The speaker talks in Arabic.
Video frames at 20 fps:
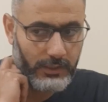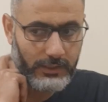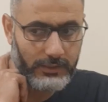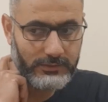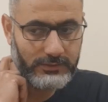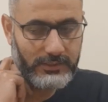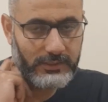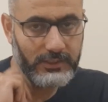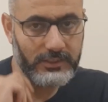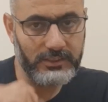
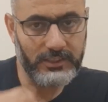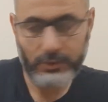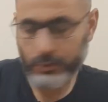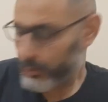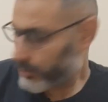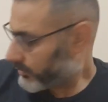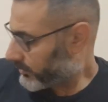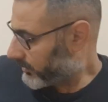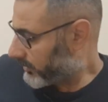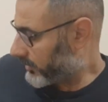زيت
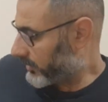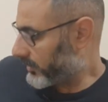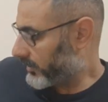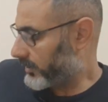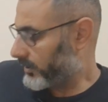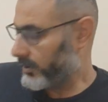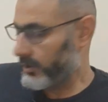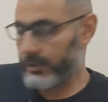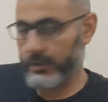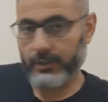الزيتون
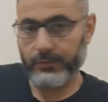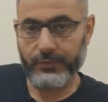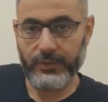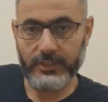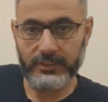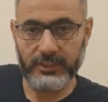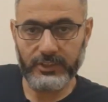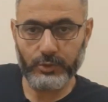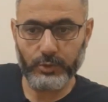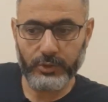آه،
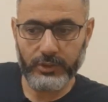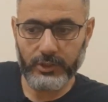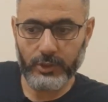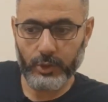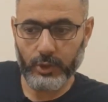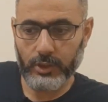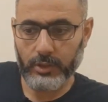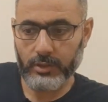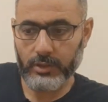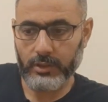فايدته ايه اللي
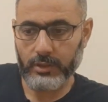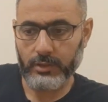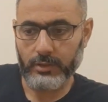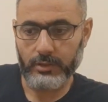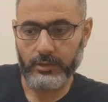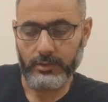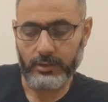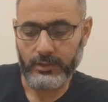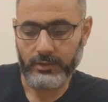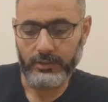هو
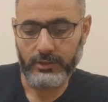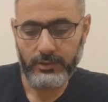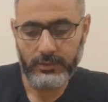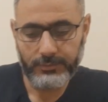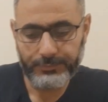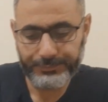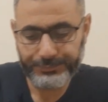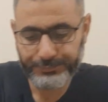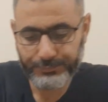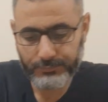يعني إيه،
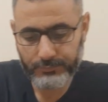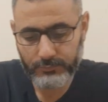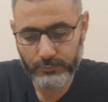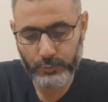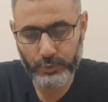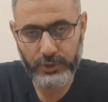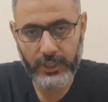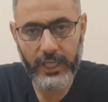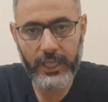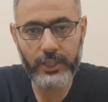
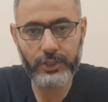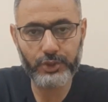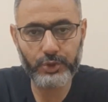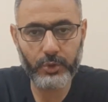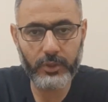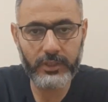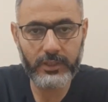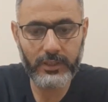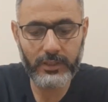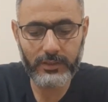مسهل
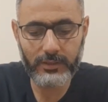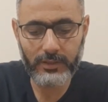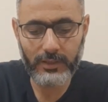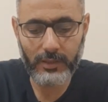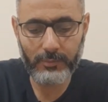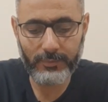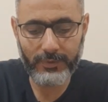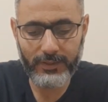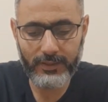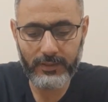شويه
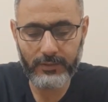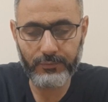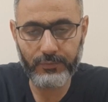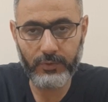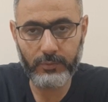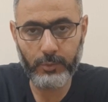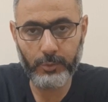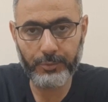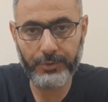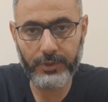للامعاء
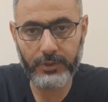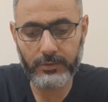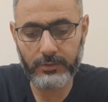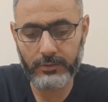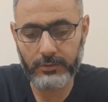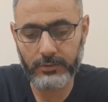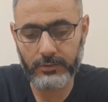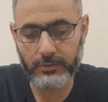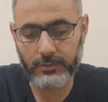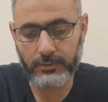
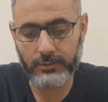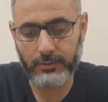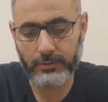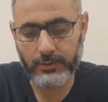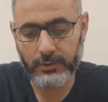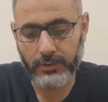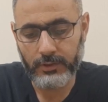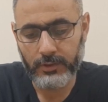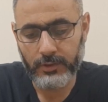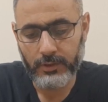فممكن آه،
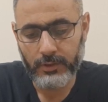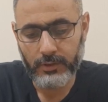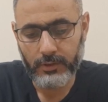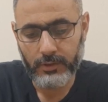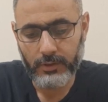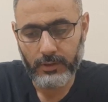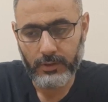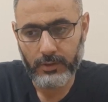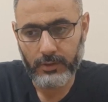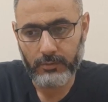
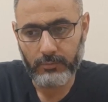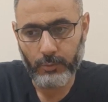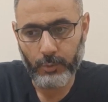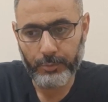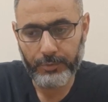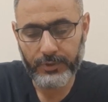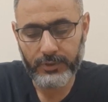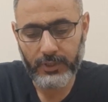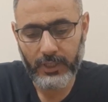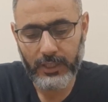
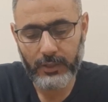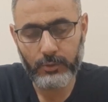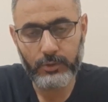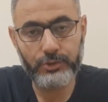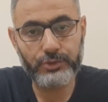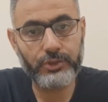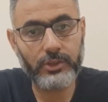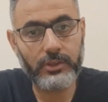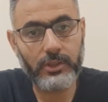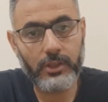ممكن يحاول
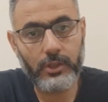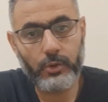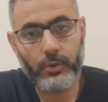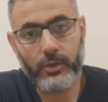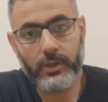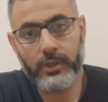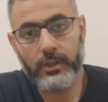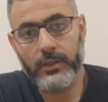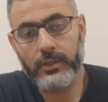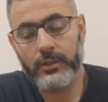ان شاء الله اللي
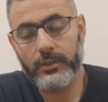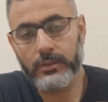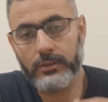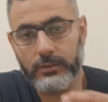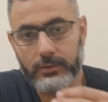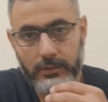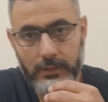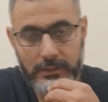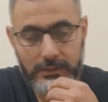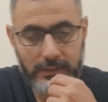هو
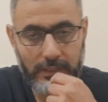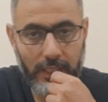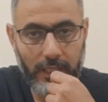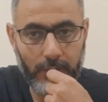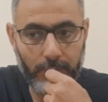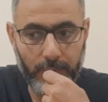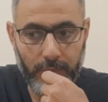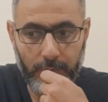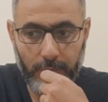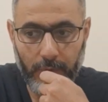ينزل
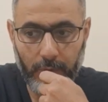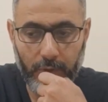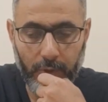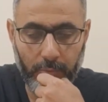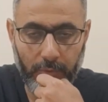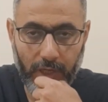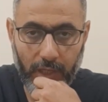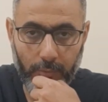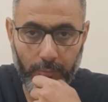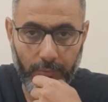حمام او
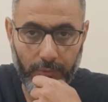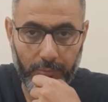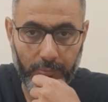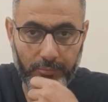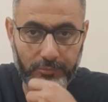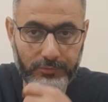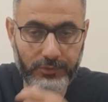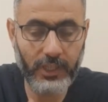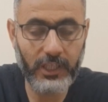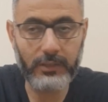يعمل حمام
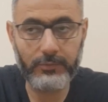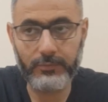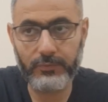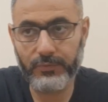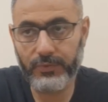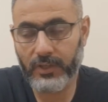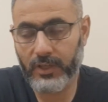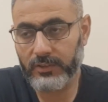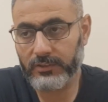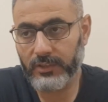طيب
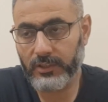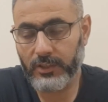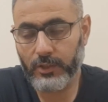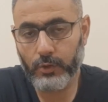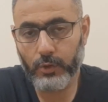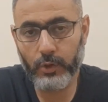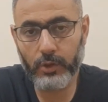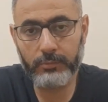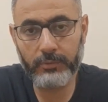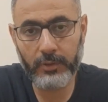فرضا لو
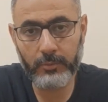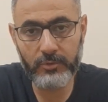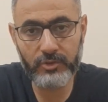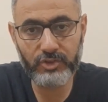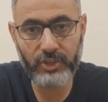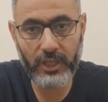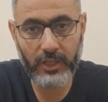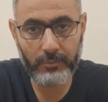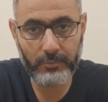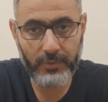هو ما
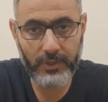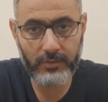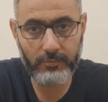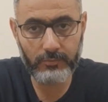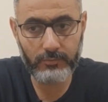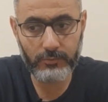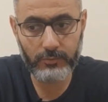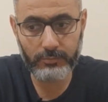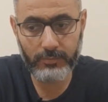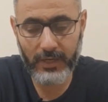عملش
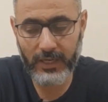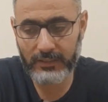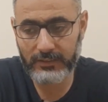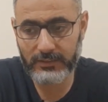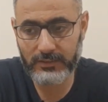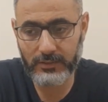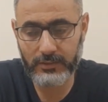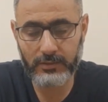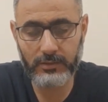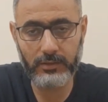حمام
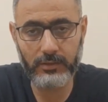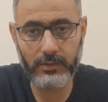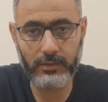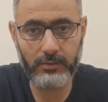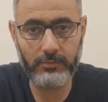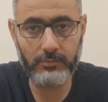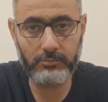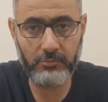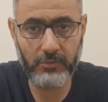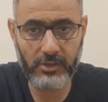بعد
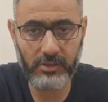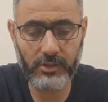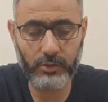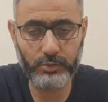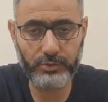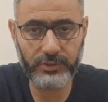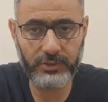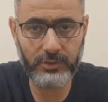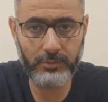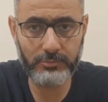مره
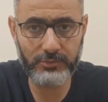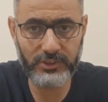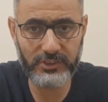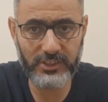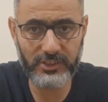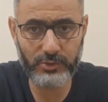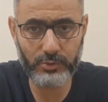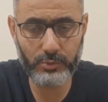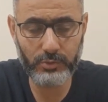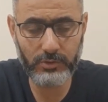واتنين من زيت
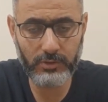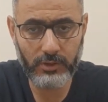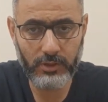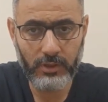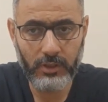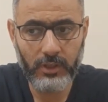الزيتون